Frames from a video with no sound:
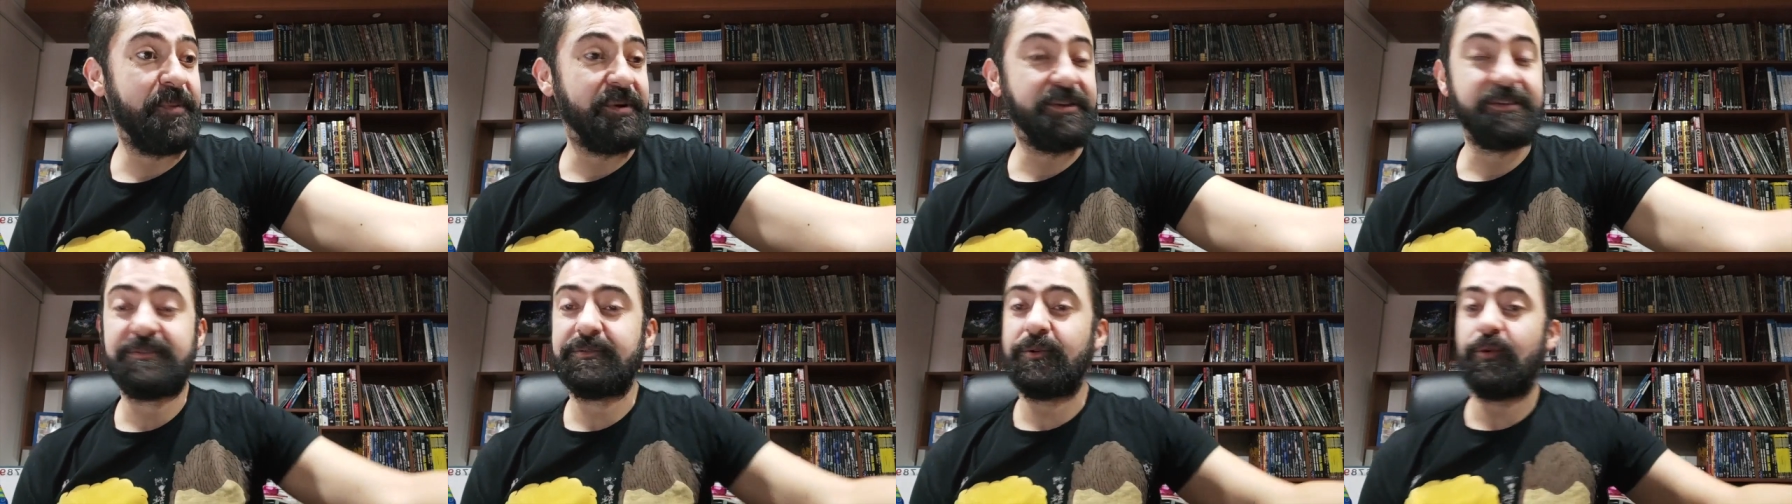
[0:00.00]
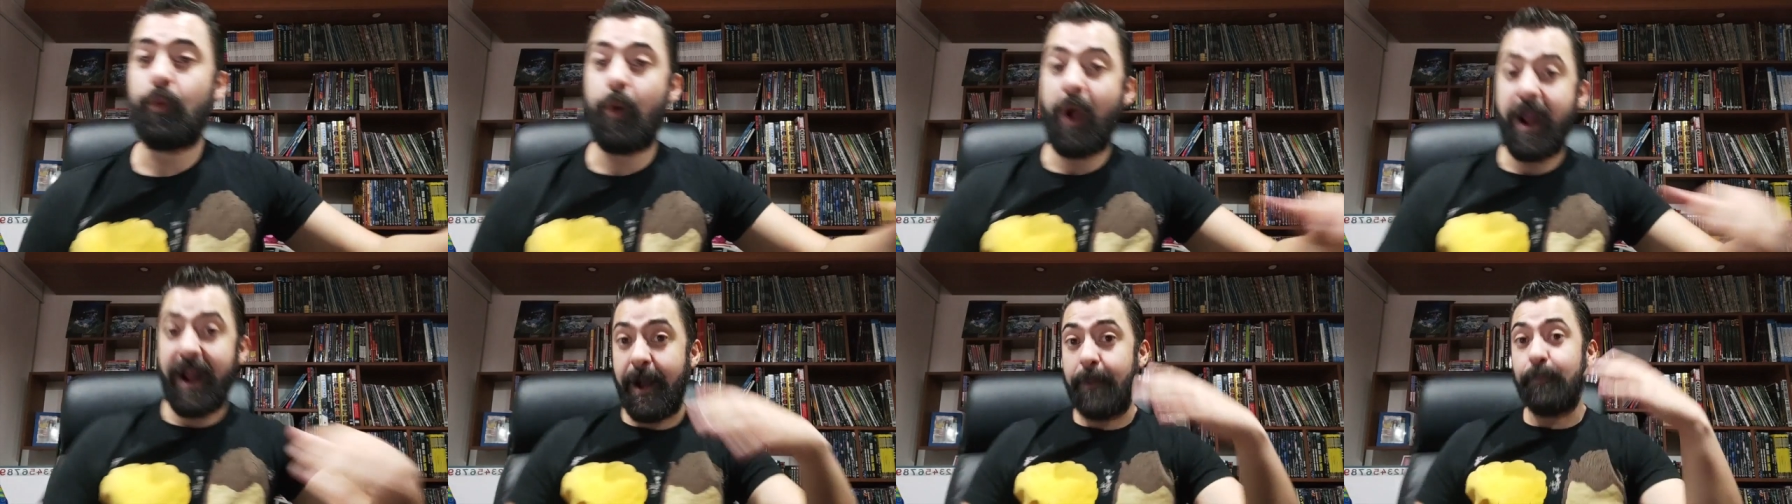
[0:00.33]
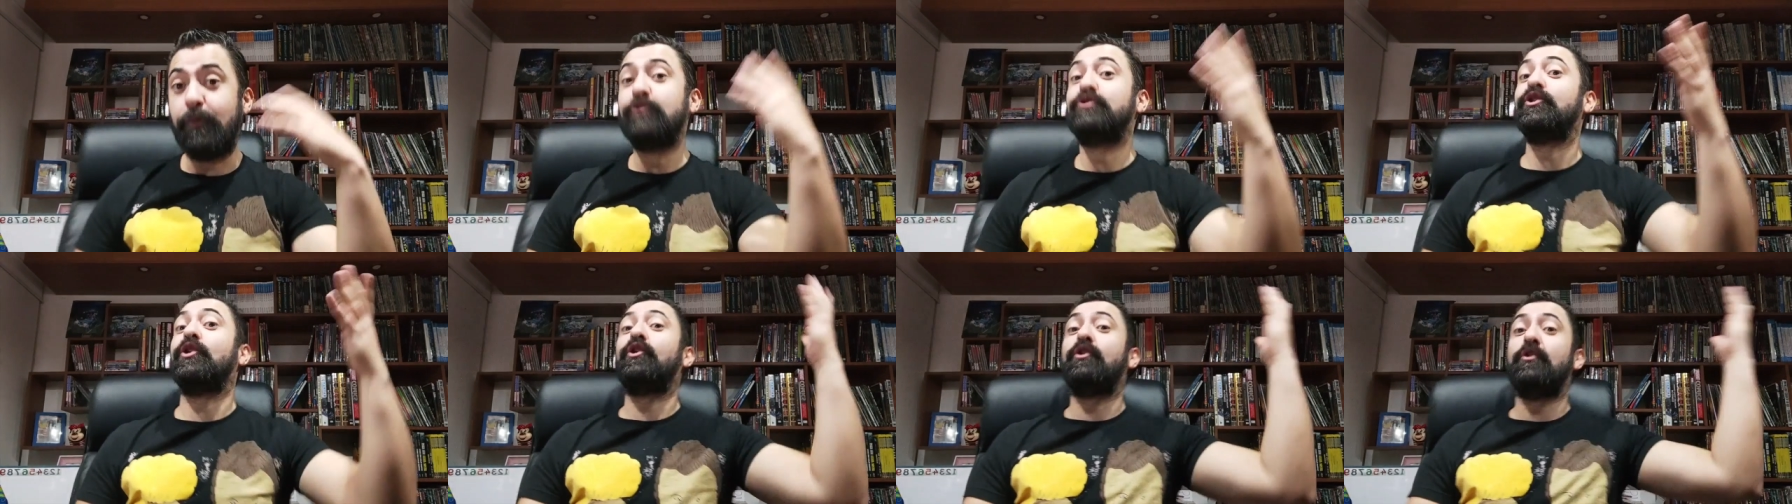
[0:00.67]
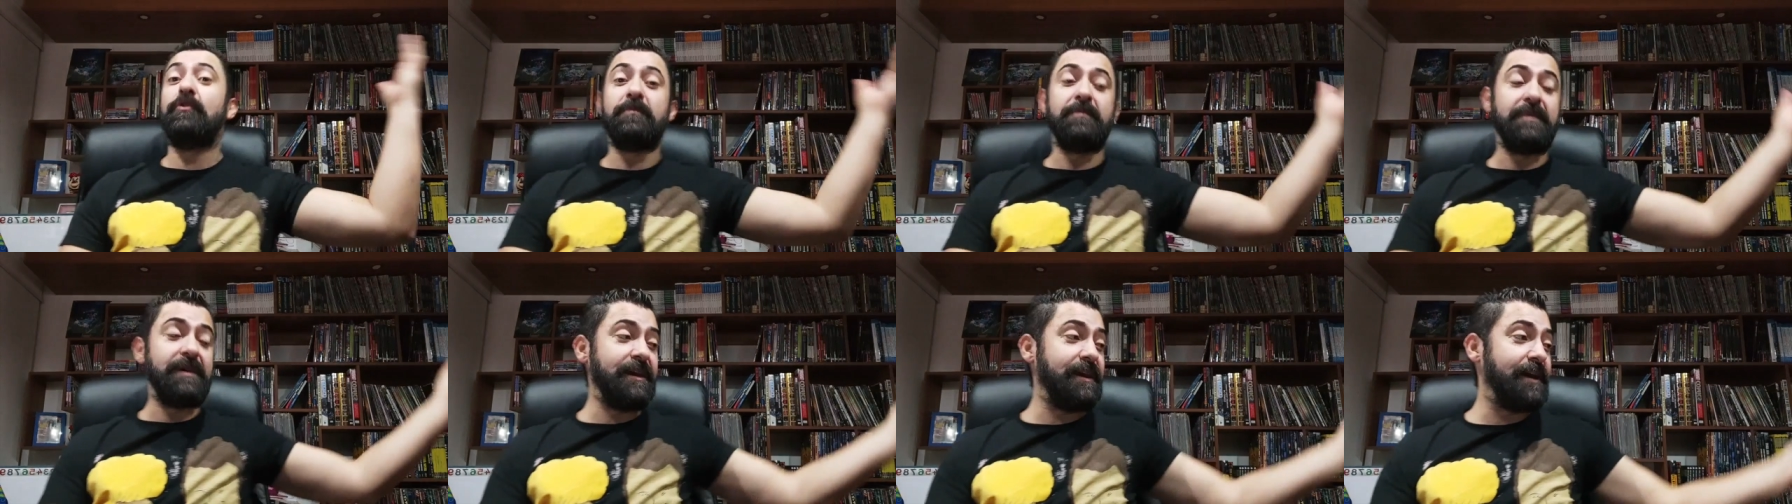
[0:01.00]
pues juega mucho
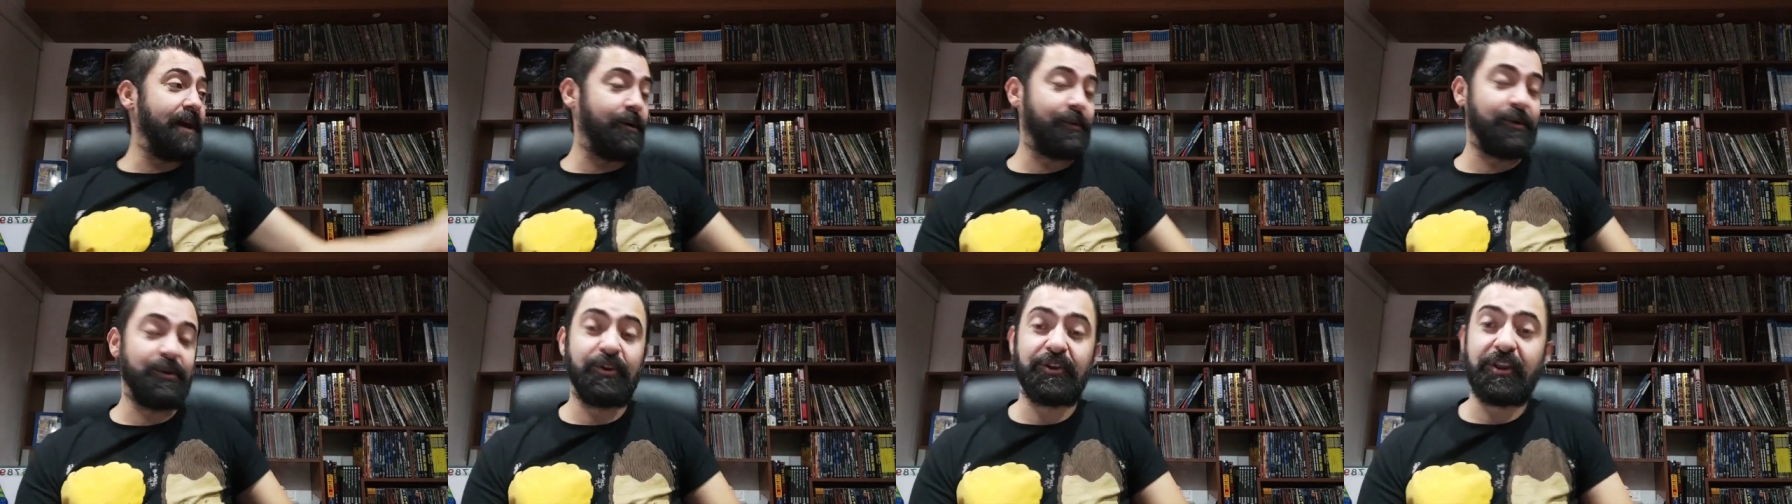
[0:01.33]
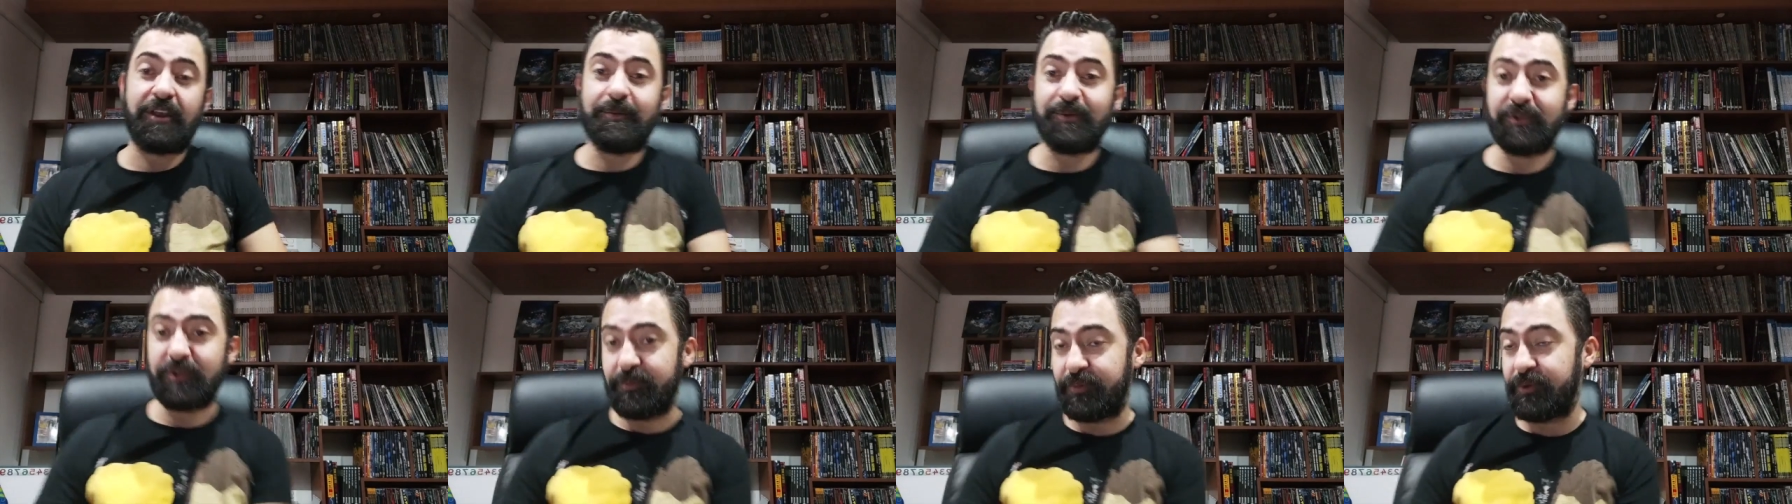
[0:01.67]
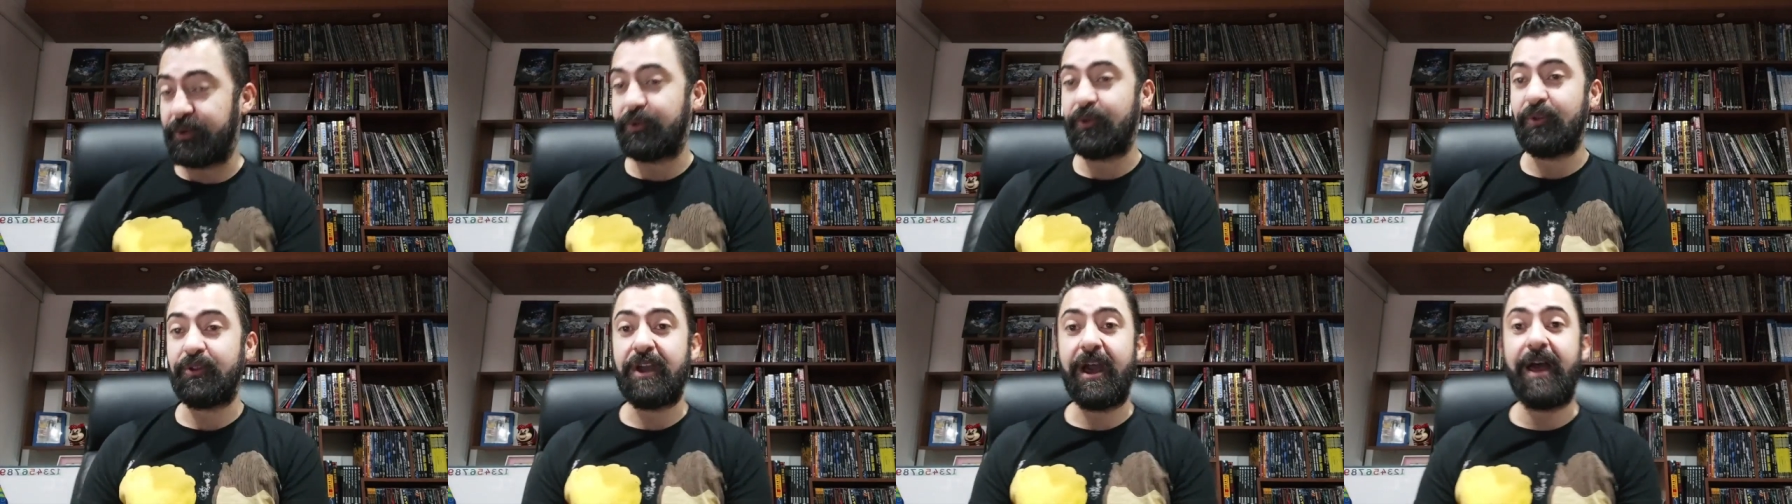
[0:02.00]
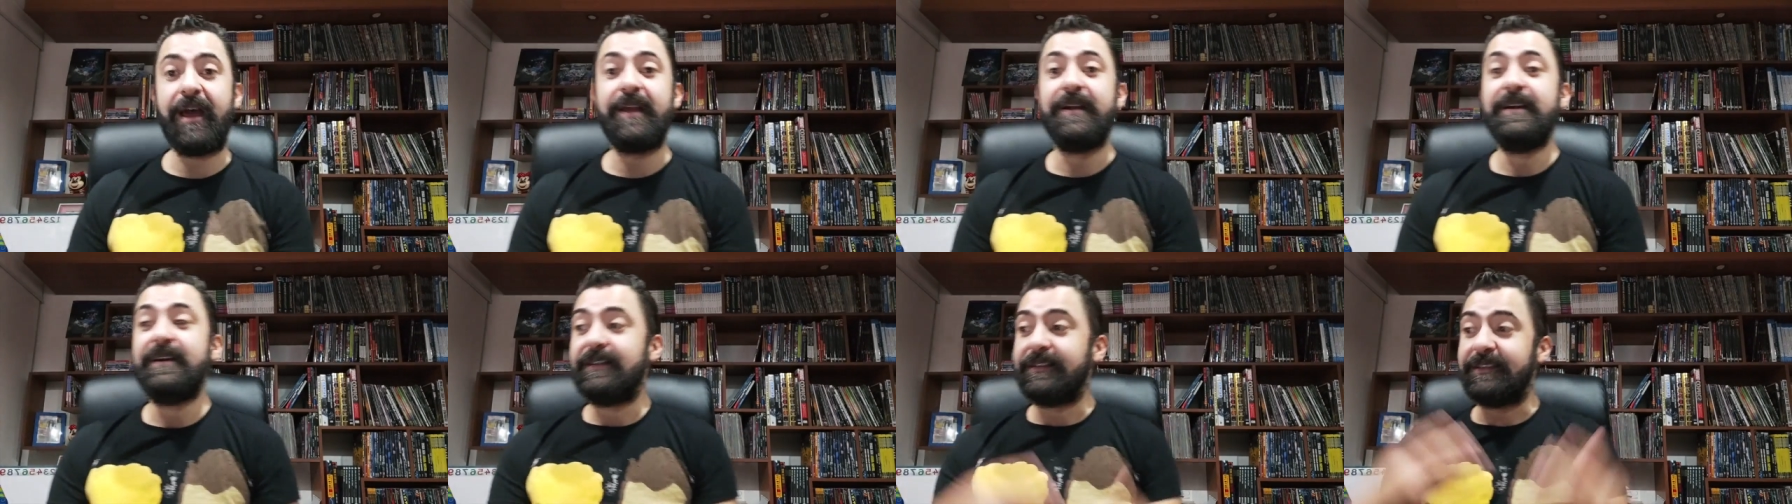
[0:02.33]
con mi hija cuando tenemos oportunidad de,